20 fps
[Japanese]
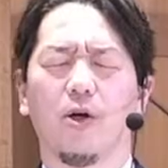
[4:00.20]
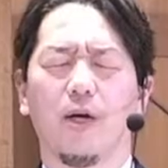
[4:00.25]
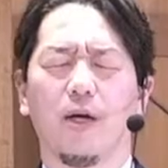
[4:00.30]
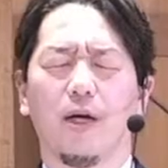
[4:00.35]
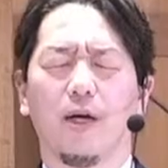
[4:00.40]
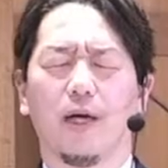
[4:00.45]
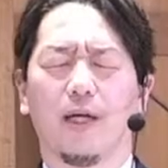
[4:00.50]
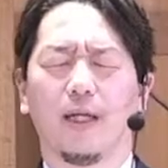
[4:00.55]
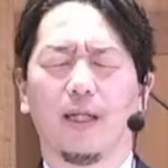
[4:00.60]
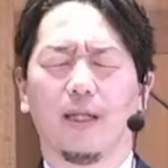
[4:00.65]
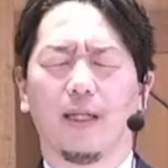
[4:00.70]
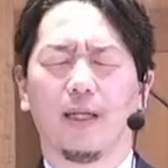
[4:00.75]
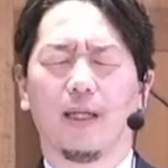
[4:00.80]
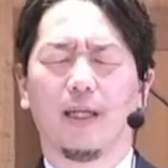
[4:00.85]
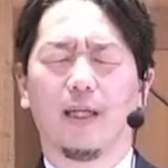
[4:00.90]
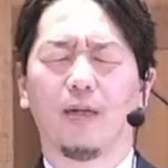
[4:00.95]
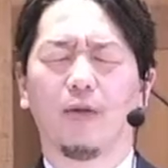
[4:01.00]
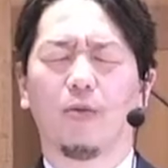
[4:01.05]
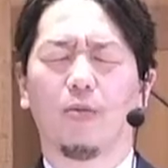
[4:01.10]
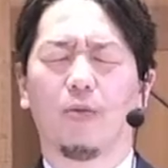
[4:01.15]
うあなた
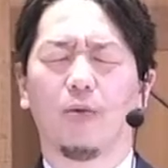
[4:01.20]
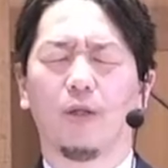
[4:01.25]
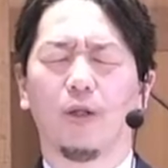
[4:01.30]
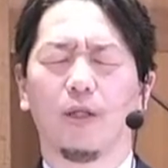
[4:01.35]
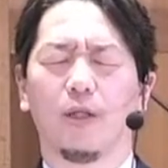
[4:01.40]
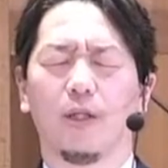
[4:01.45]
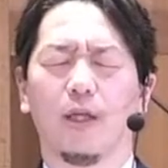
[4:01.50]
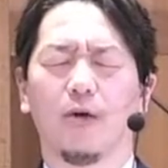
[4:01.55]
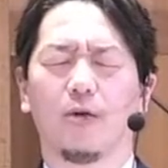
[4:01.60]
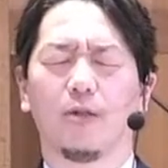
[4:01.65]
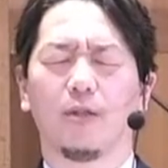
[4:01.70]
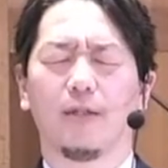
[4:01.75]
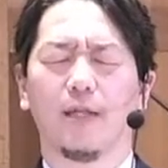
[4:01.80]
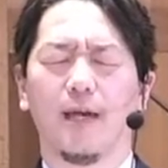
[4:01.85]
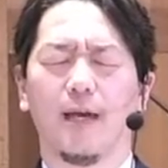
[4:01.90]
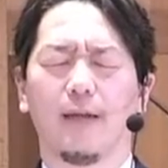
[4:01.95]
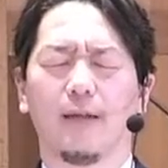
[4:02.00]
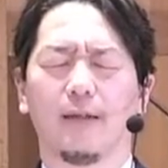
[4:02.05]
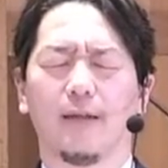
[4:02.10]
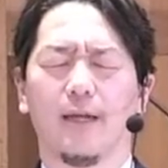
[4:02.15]
が共にいてお
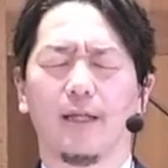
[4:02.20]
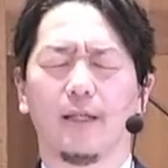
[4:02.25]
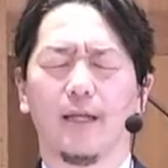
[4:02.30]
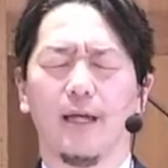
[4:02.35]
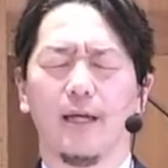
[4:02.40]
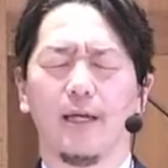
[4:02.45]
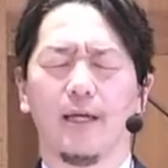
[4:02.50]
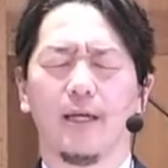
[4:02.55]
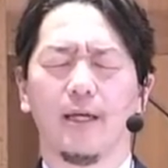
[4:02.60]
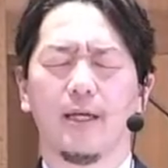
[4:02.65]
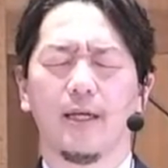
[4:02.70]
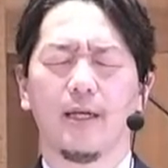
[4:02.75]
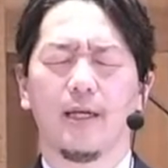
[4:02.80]
伝えください